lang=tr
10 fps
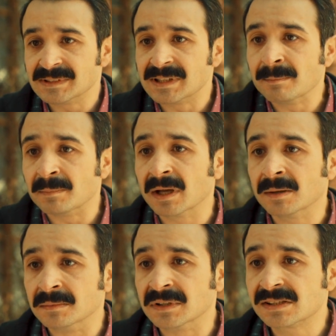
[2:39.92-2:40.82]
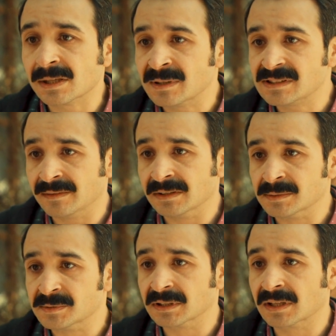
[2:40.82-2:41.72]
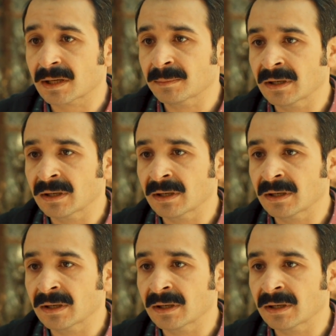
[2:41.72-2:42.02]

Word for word: Sen benim yaşama sevincimsin Kerim